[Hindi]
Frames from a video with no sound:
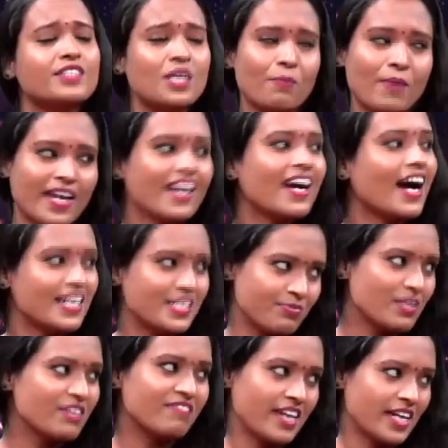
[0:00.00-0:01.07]
हमारे कार्ड्स में
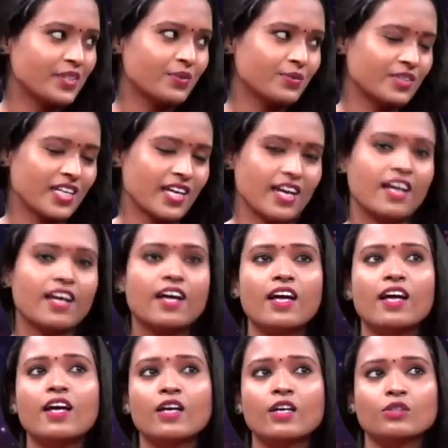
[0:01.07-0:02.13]
रिफ्लेक्ट होती है हम्म।
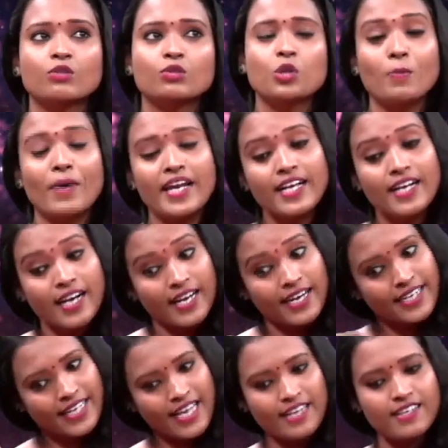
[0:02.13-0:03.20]
तो जो हमारी
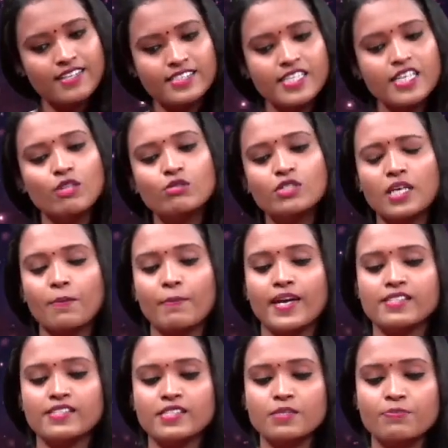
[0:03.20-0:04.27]
करंट एनर्जी है उसके
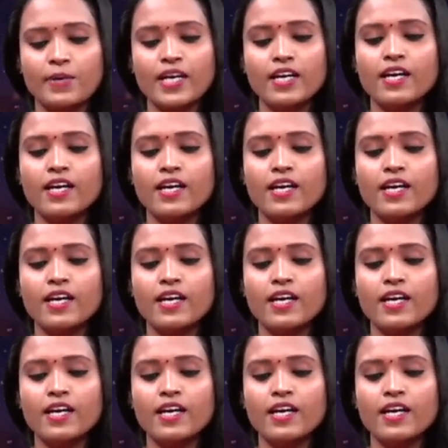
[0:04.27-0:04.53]
बेसिस पे